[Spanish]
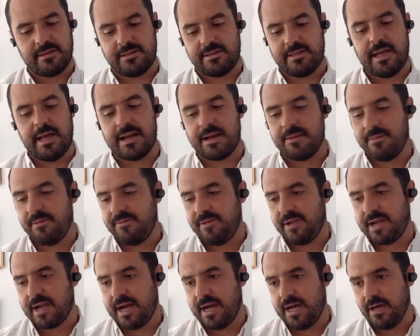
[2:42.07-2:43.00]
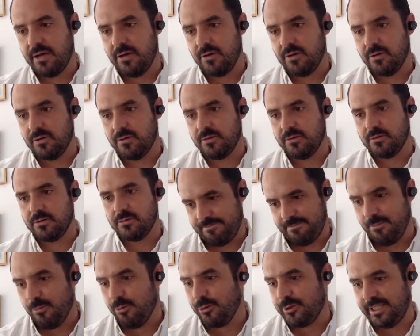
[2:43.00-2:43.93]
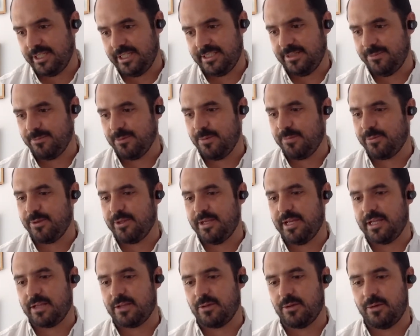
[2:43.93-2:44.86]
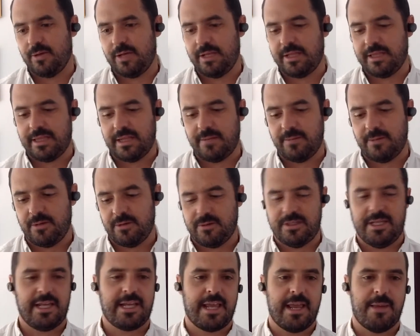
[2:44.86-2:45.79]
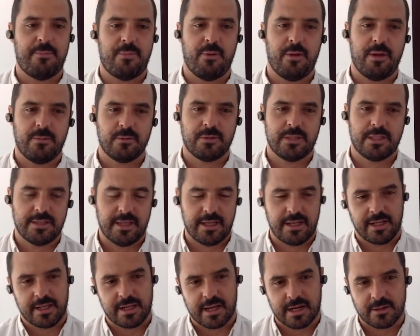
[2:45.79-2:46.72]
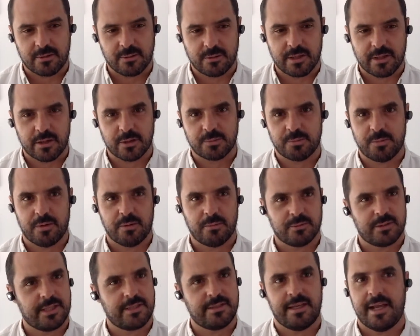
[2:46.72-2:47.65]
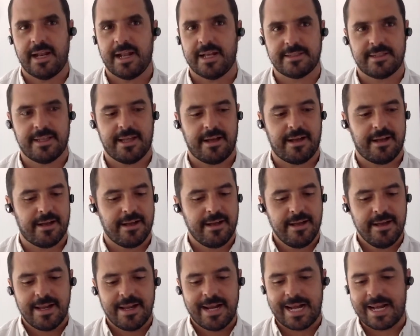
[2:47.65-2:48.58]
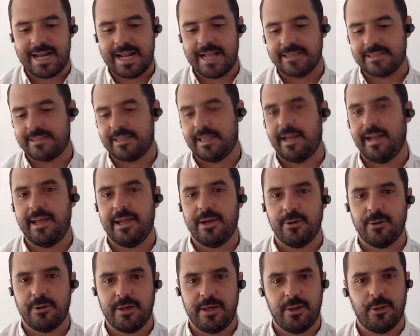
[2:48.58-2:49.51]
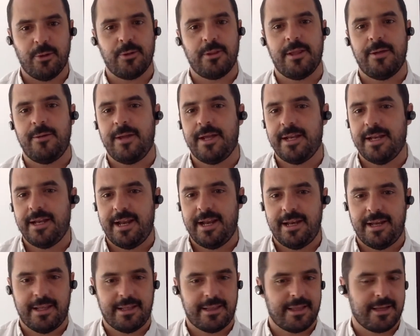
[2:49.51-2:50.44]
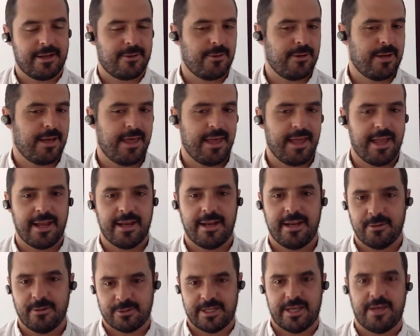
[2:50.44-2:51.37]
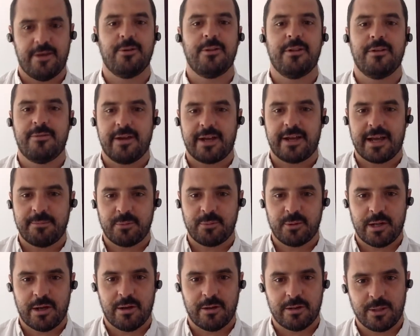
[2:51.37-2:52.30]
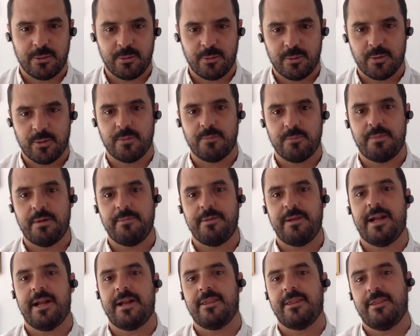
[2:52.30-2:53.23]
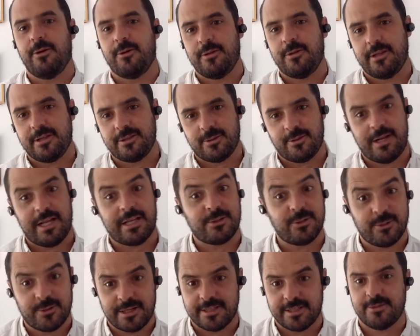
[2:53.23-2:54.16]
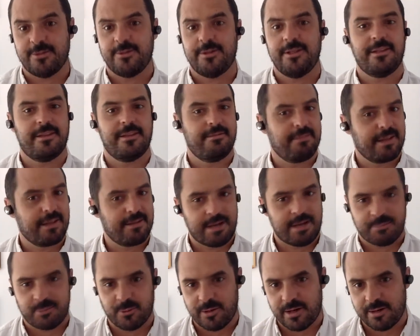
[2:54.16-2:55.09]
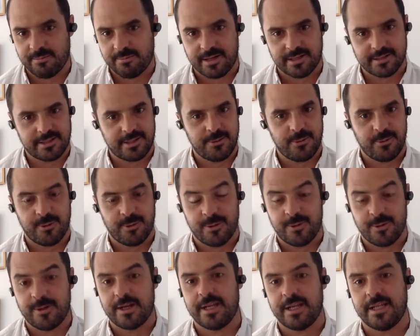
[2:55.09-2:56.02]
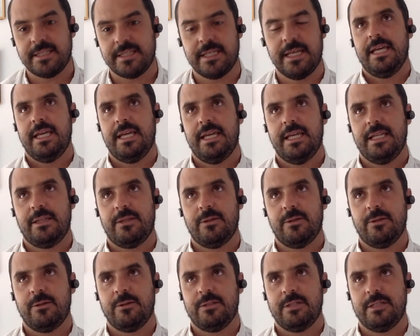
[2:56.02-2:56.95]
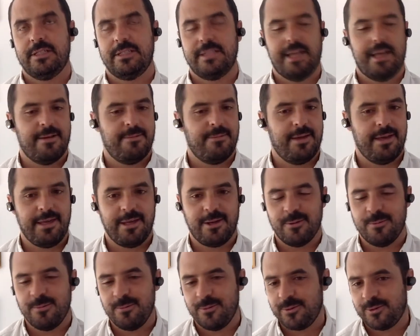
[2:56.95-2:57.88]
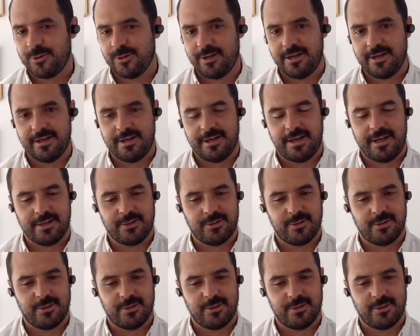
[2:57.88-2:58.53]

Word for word: se, ha ramificado muchísimo el proyecto en términos de qué podemos hacer y qué resultados podemos hacer hasta rastreo de dónde viene la aleta con ADN, o sea, dónde fue capturado el tiburón para mirar dónde son las zonas donde capturan más tiburones. Entonces, nada, me dedico mucho a,